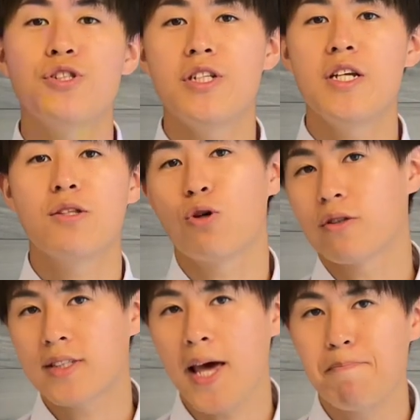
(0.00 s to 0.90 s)
司にとっ
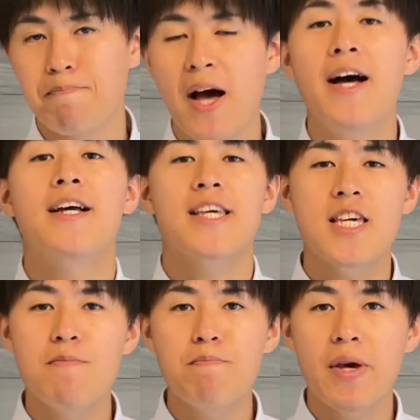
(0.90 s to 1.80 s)
て
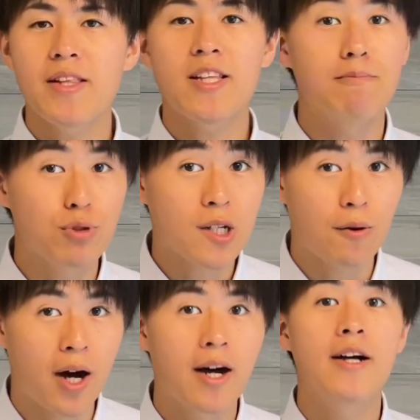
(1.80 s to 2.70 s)
勤勉な部下
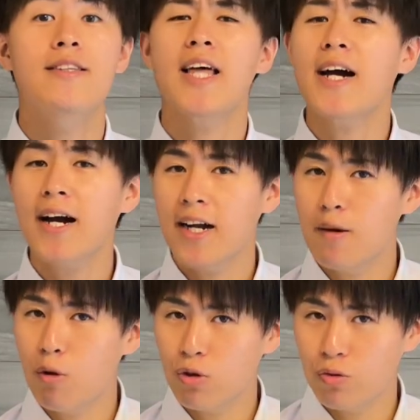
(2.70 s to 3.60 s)
は
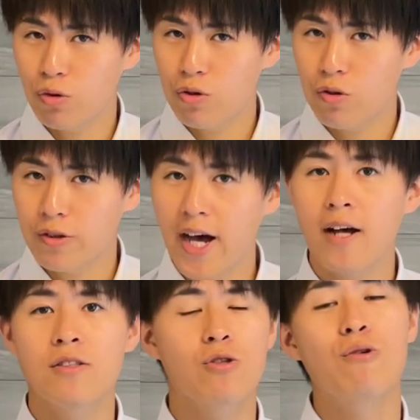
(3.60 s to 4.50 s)
宝物のよう
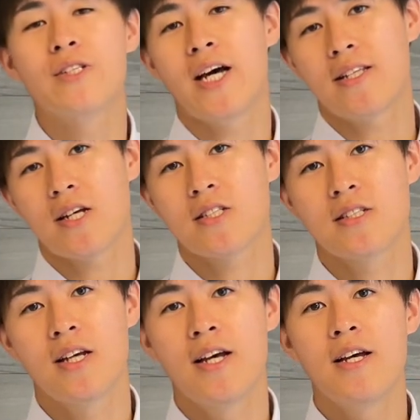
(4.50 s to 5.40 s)
な存在で
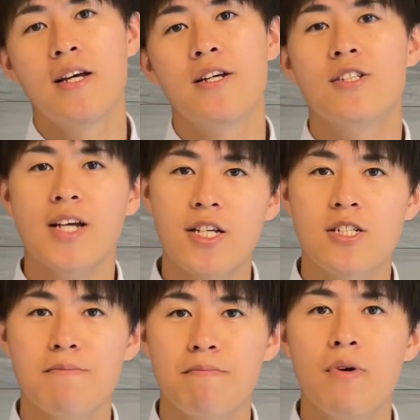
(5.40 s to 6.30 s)
す。しか
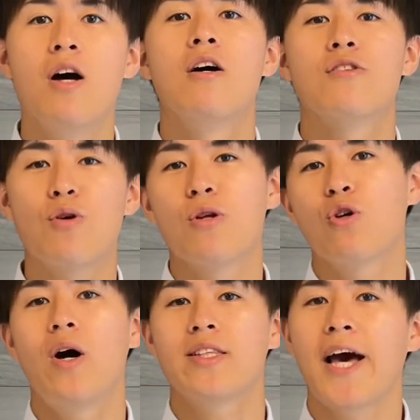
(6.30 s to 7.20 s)
しそれ
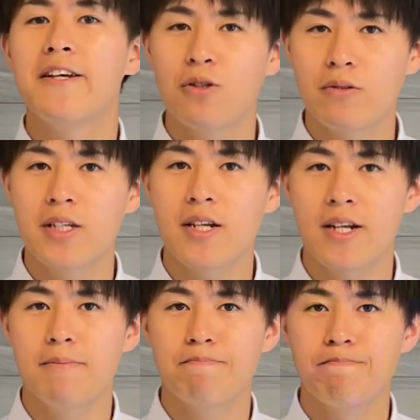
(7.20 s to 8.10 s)
とは対照的
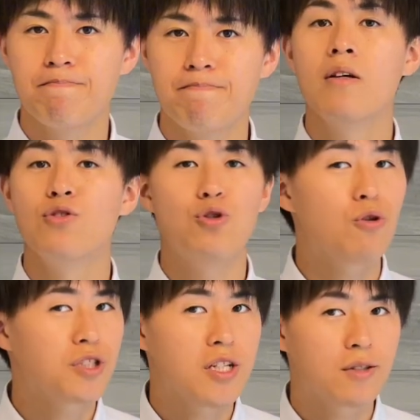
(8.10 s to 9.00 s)
に、
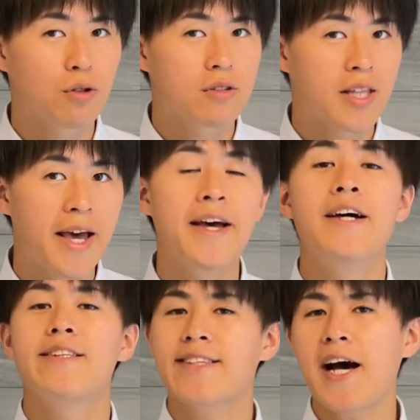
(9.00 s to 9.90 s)
上司にとって
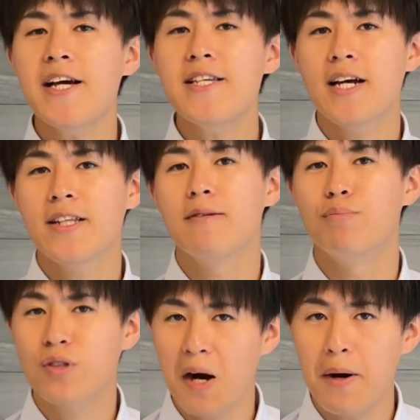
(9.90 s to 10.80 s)
怠惰な
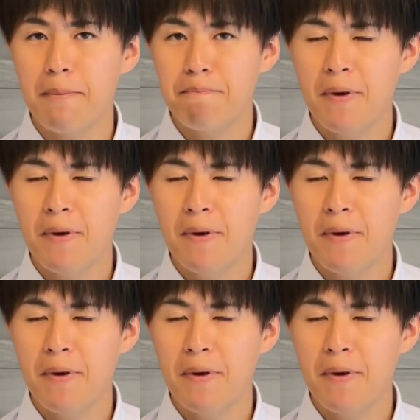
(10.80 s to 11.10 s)
部下は